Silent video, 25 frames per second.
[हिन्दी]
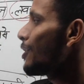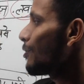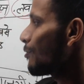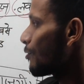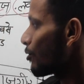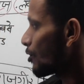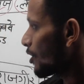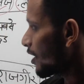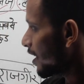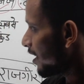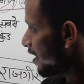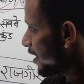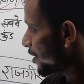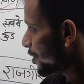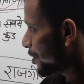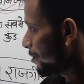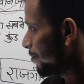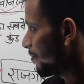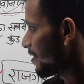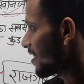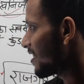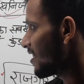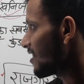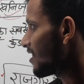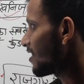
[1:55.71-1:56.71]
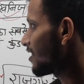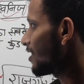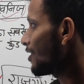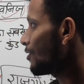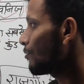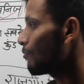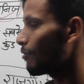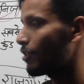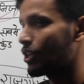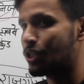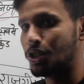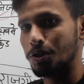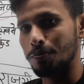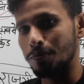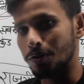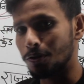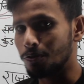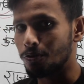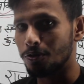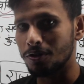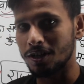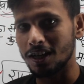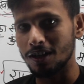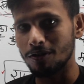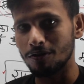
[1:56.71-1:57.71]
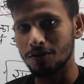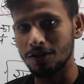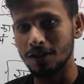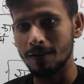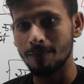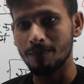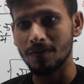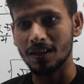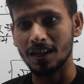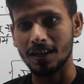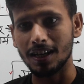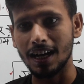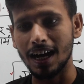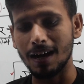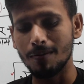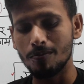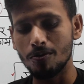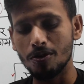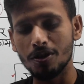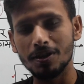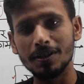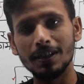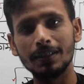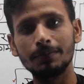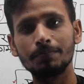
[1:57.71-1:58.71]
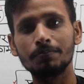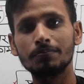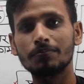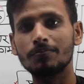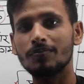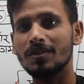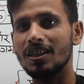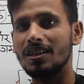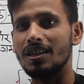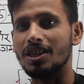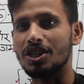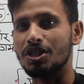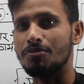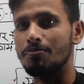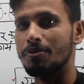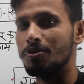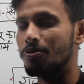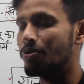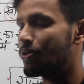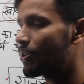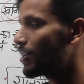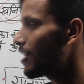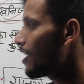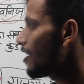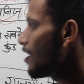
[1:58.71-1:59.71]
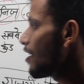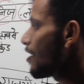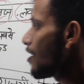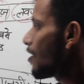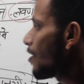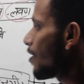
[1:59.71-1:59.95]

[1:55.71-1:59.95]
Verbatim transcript: तो सर लक्ष्मण रहते थे तो लक्ष्मण को हो गया राम हो गया लक्ष्मण हो गया